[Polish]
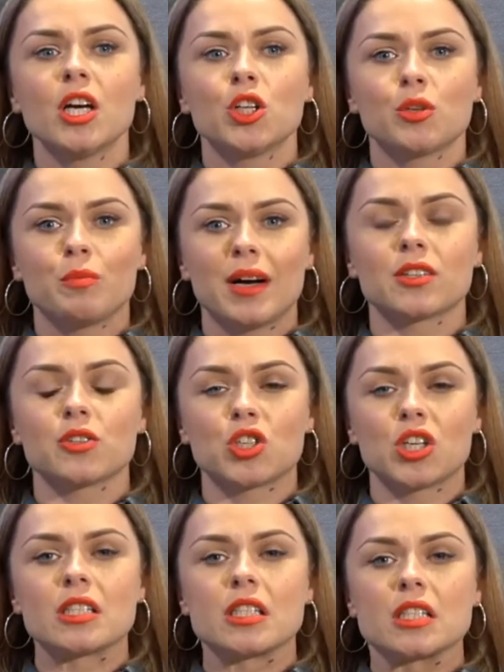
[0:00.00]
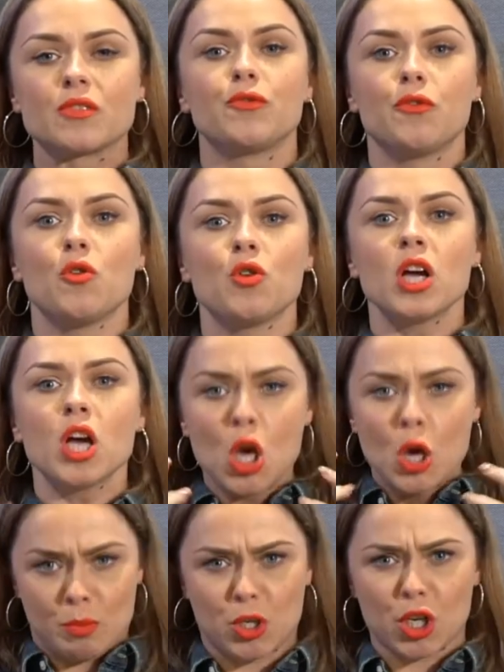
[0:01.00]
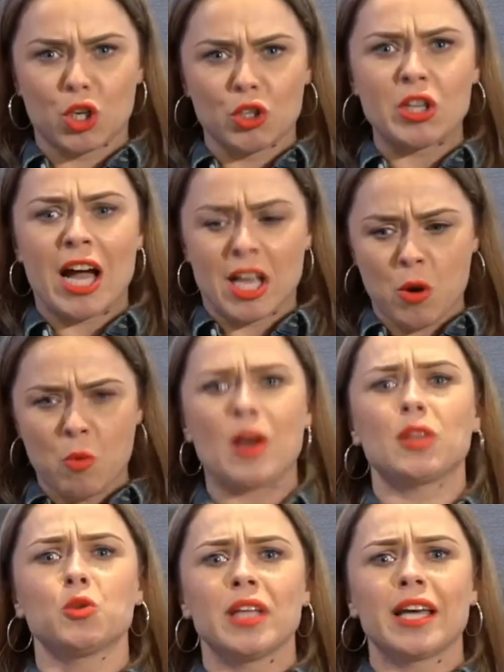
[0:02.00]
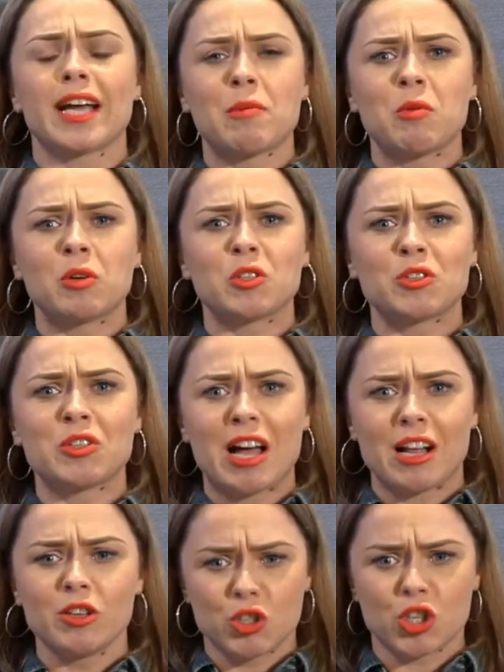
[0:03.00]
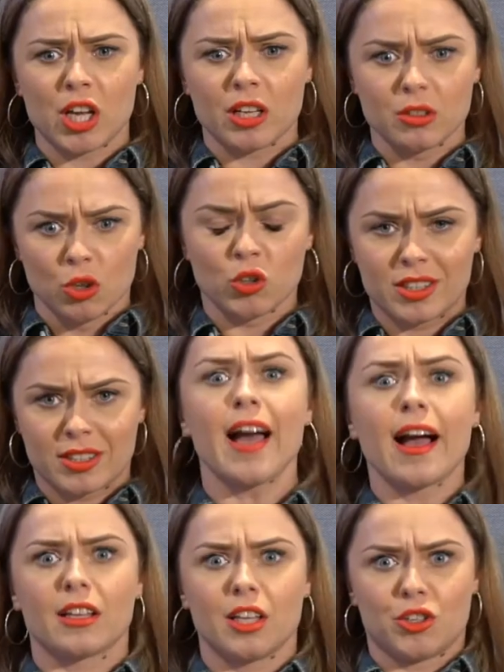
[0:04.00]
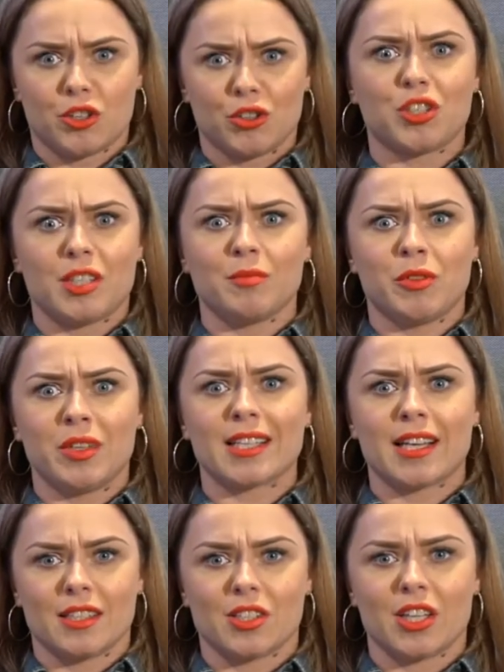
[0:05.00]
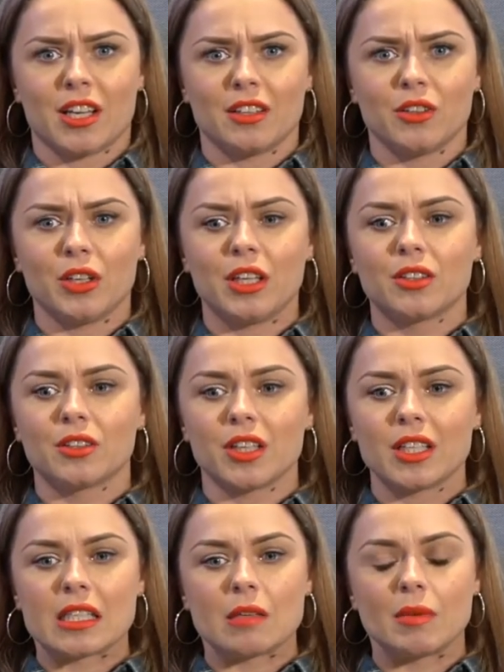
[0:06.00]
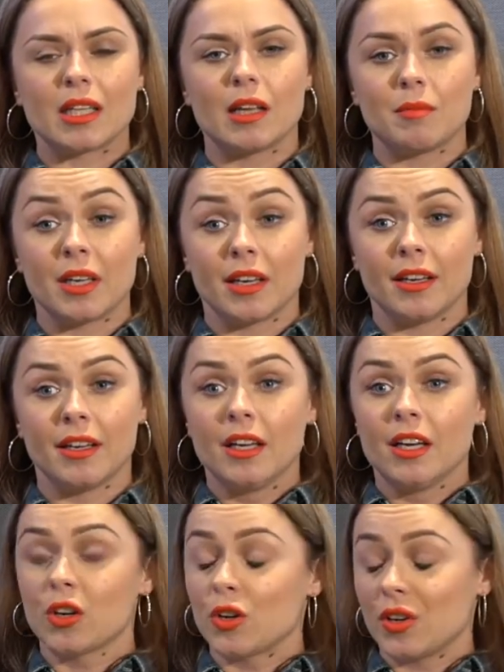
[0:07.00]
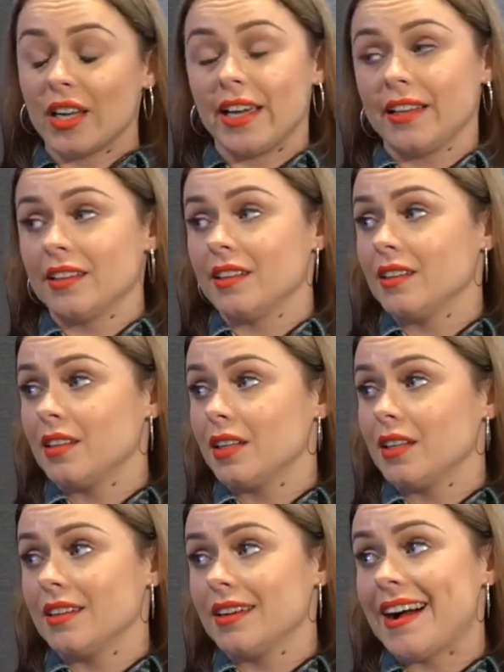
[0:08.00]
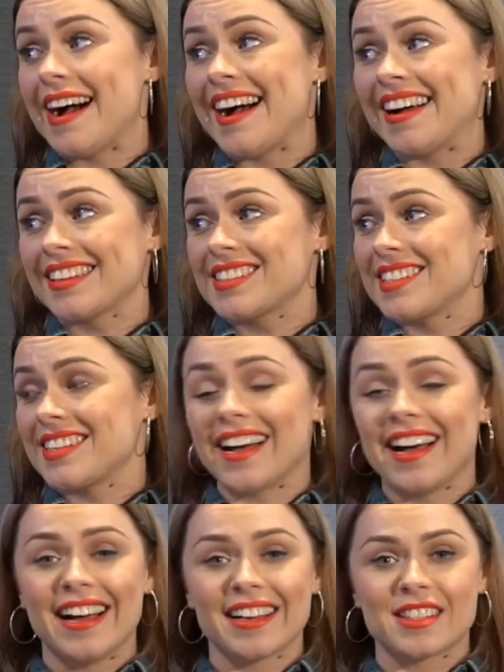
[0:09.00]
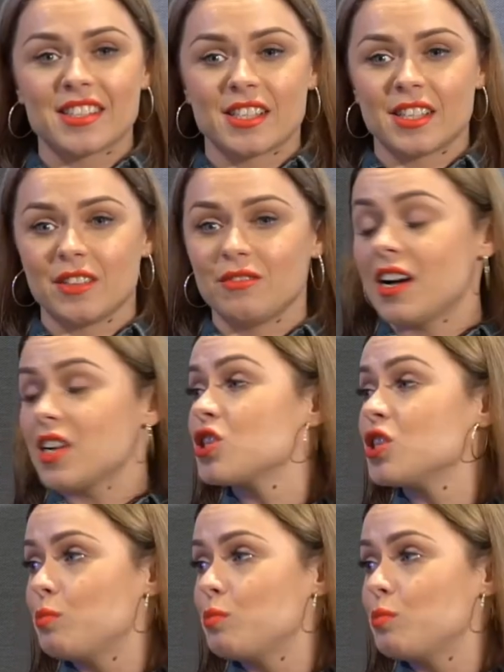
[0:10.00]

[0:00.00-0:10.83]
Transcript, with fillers: to bardzo często jest full przekonanie, ładunek emocjonalny, że no tak, dlaczego się ze mną nie zgadzasz, tak? No i to jest chyba dla mnie kolejny y, arcy, arcy ważny